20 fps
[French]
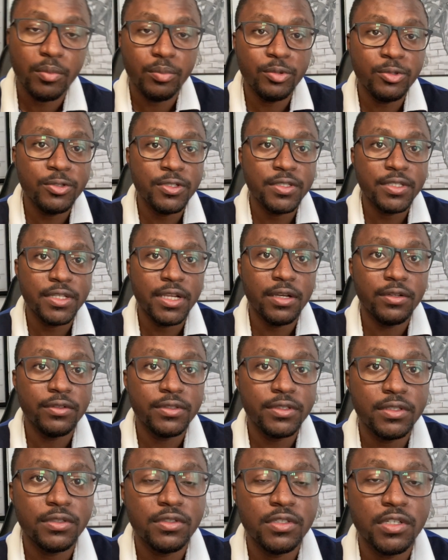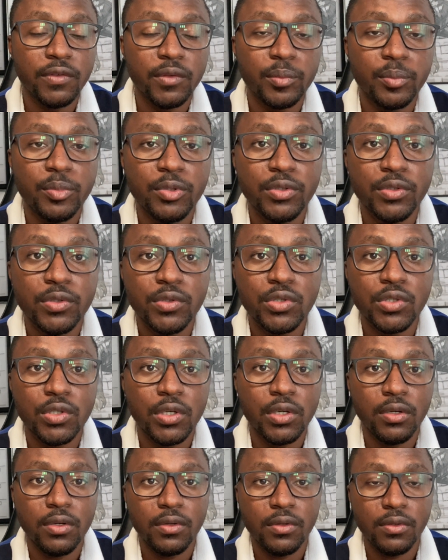plus de cela aussi, nous avons
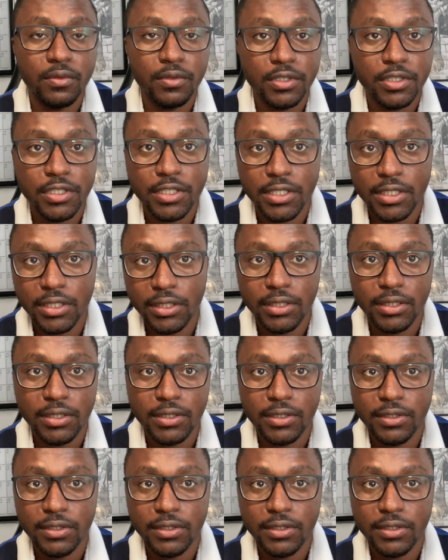plusieurs ONG